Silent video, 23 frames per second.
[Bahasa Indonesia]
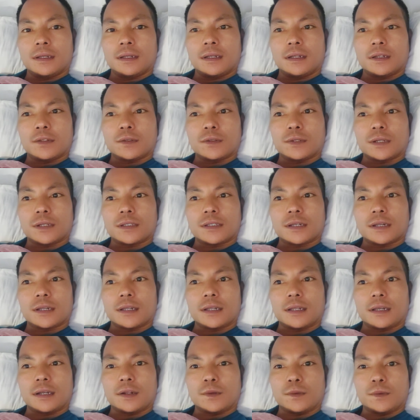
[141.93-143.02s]
nasung dakcakin
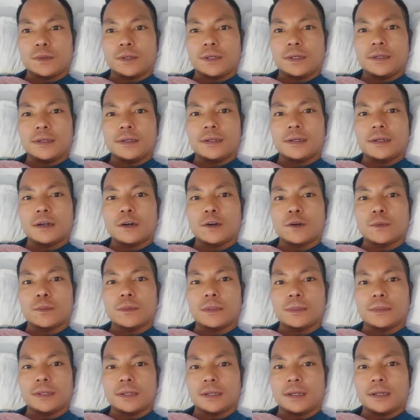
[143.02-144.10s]
na
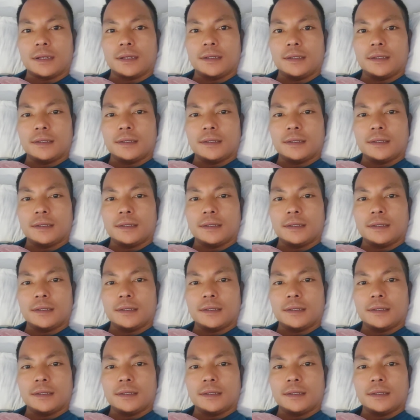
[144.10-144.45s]
pikir ah